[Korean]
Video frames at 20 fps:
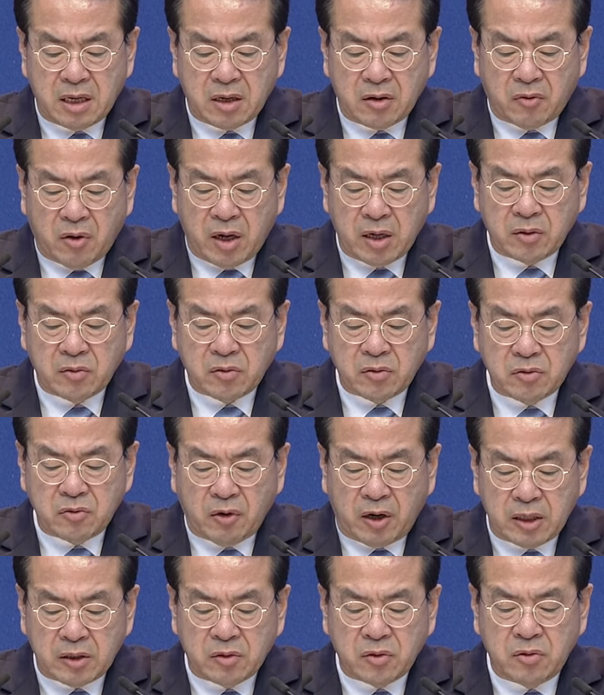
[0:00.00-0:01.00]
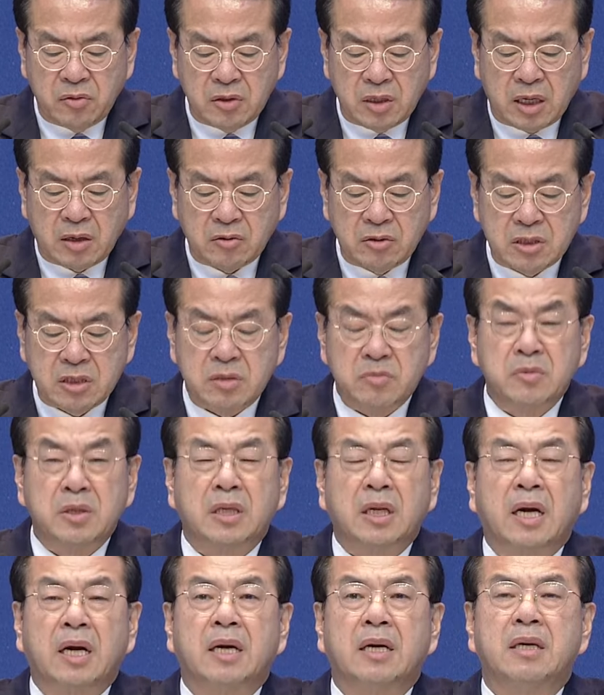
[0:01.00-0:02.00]
활 활동을 하고
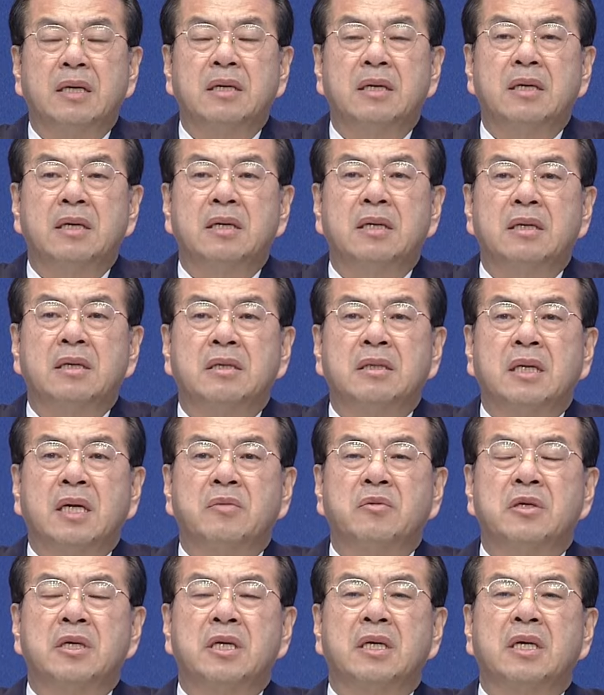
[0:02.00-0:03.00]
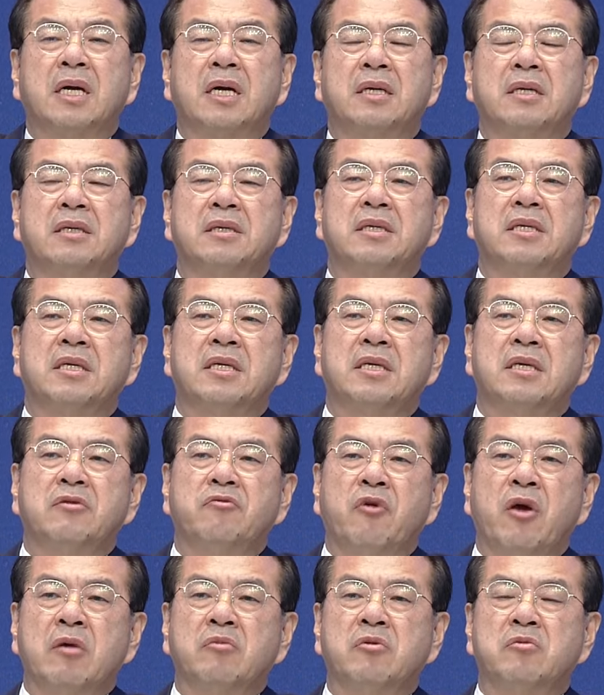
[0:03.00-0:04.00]
있습니다. 그러다 보니까는 이
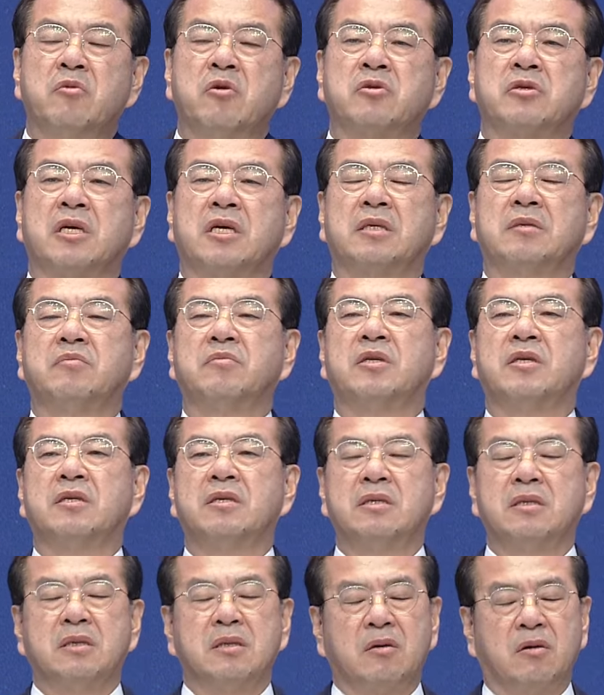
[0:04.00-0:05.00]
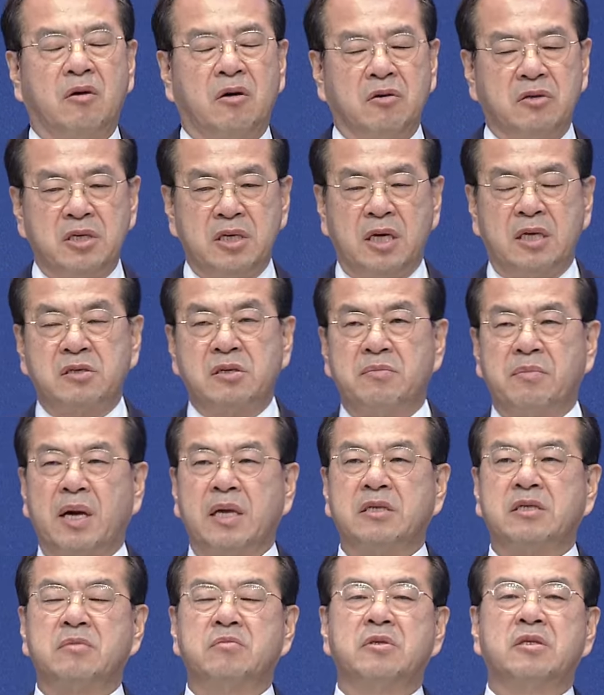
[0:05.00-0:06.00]
외부 목사님들은 어디에서
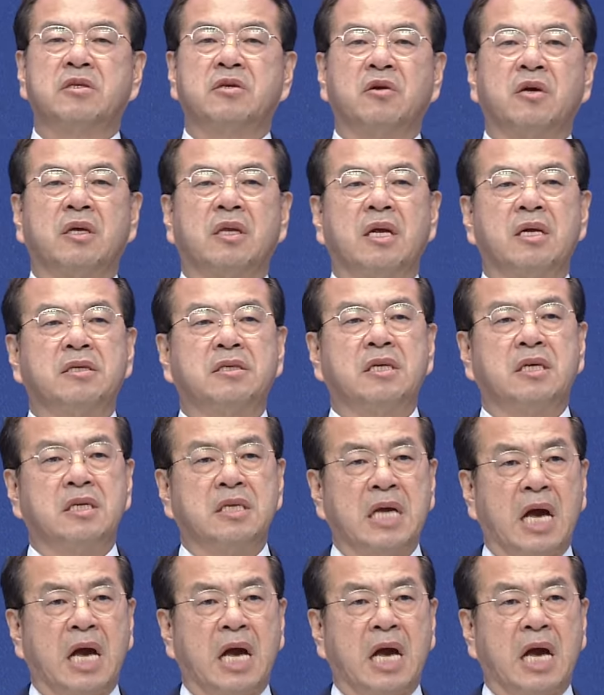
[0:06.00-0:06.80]
말씀을 들어야 될지